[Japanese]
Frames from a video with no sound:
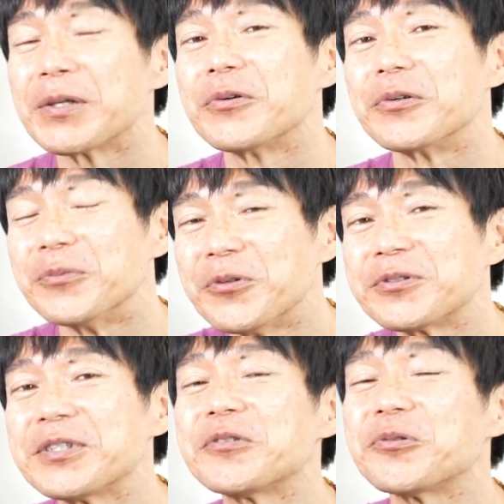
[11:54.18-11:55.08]
この木
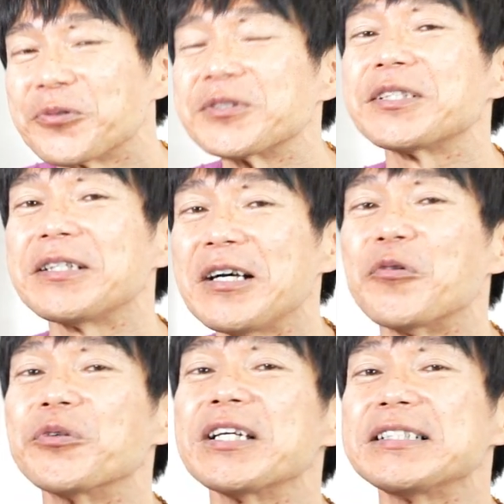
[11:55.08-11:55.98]
星と土星
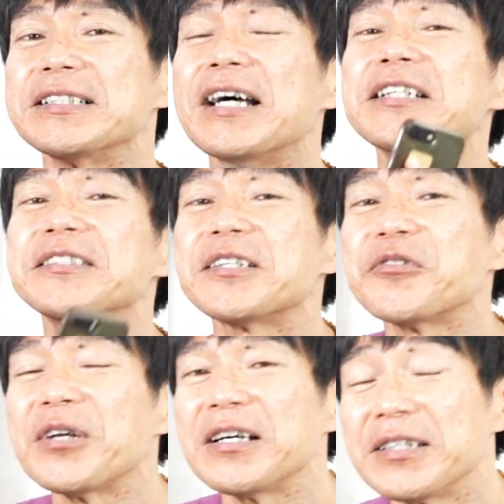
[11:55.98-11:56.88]
が同じヤギ座
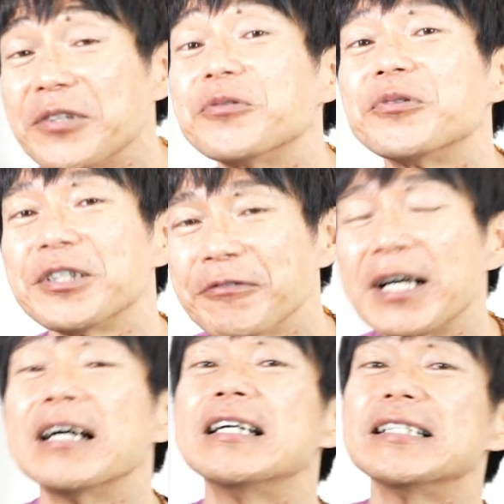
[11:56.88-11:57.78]
の中にいるとき
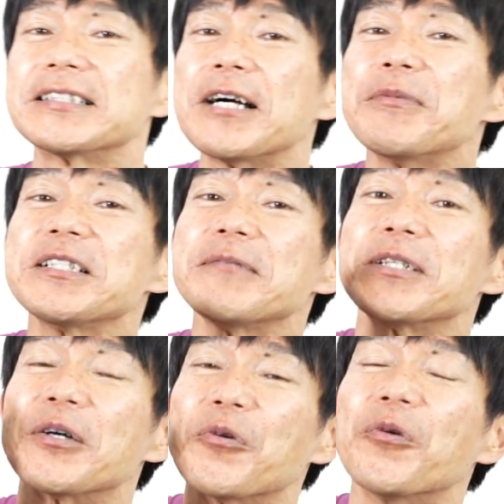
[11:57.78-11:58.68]
は、さまざ
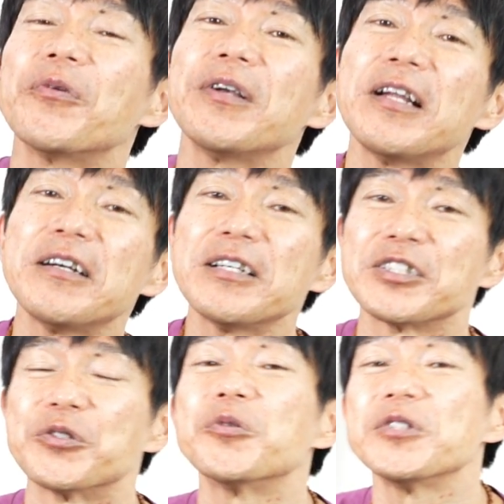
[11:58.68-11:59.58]
まな混乱が
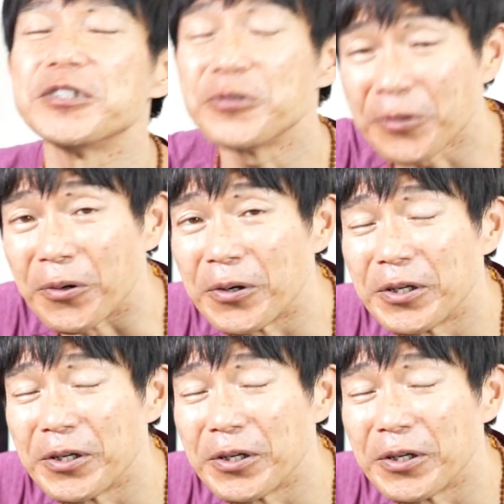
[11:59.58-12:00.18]
生じると